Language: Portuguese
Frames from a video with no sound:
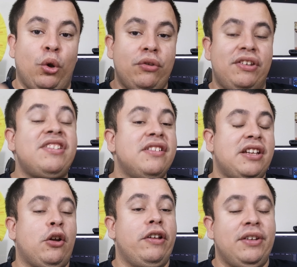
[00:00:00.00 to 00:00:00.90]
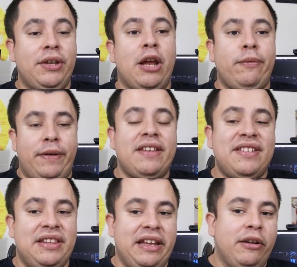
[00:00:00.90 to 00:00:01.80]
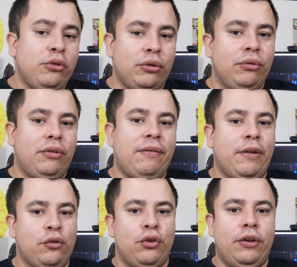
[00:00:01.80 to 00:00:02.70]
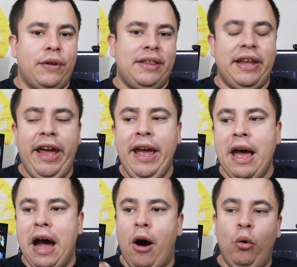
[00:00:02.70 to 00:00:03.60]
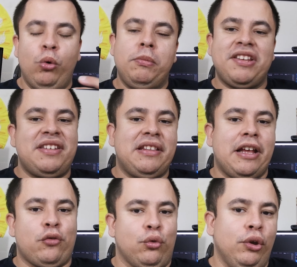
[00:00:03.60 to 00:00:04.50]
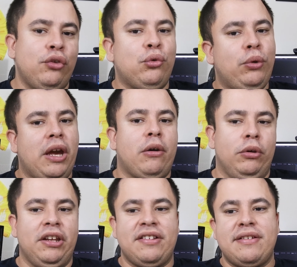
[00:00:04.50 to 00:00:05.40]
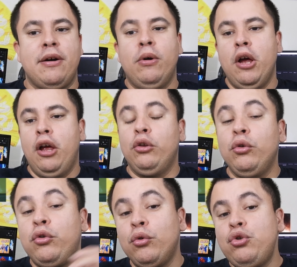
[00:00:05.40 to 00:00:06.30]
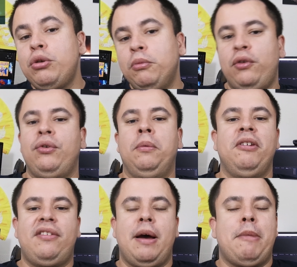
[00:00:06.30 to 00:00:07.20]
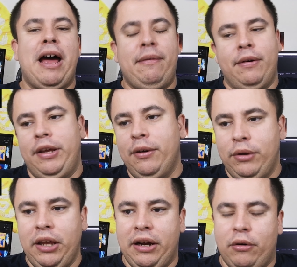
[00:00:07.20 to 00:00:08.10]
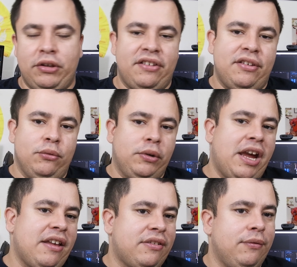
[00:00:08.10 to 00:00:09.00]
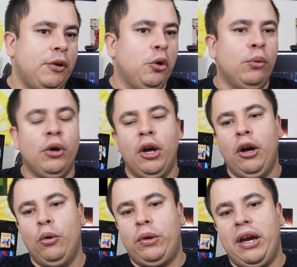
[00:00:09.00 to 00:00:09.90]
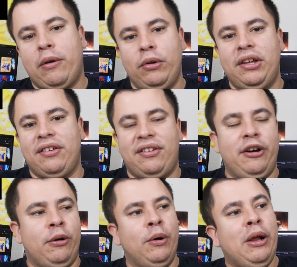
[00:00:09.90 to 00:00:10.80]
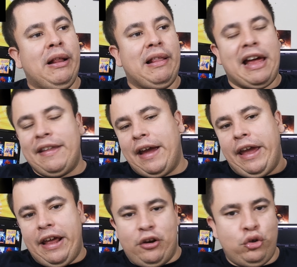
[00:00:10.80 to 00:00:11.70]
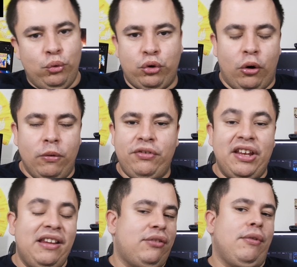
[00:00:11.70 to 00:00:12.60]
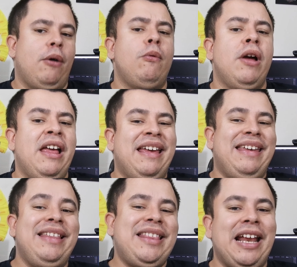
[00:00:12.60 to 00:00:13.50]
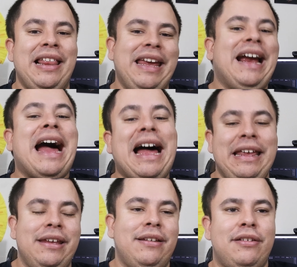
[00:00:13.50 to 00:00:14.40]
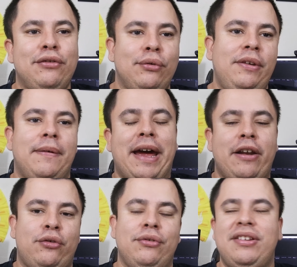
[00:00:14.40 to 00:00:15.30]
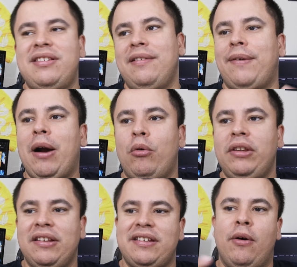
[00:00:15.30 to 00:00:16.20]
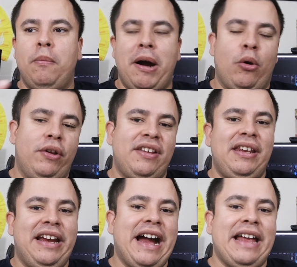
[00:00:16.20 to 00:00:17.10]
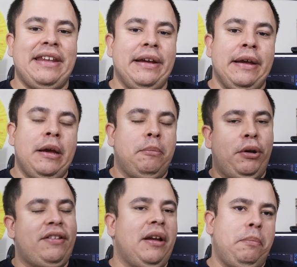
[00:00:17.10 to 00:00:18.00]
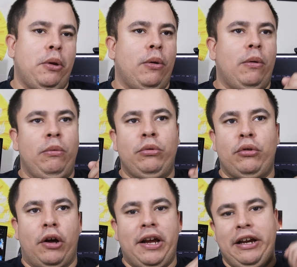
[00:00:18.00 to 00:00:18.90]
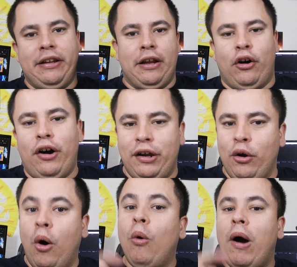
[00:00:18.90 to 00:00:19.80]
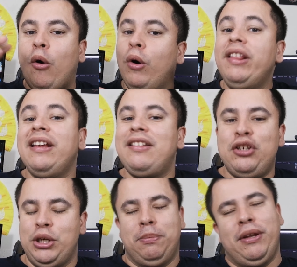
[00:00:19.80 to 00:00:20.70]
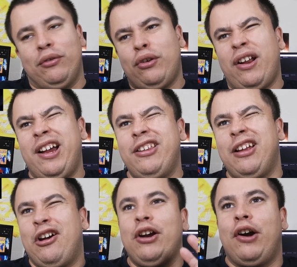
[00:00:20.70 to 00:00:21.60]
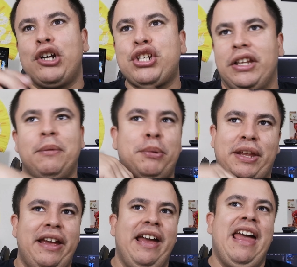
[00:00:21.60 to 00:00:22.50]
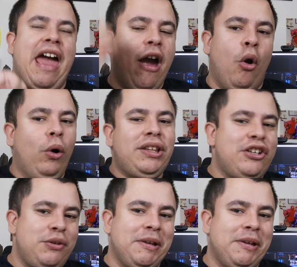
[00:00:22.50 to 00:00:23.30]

todos esses heróis. Eu quero ver se dentro do Defensores vai ter algumas citações do que aconteceu nos últimos filmes da Marvel aí, o que, que aconteceu no Guerra Civil, o que aconteceu lá na Era de Ultron, se eles vão interligar aí esses universos e se vai acontecer alguma coisa ligada, por exemplo, ao Thor Ragnarok ou alguma coisa desse tipo. Não, Thor Ragnarok eu acho que não, porque é outra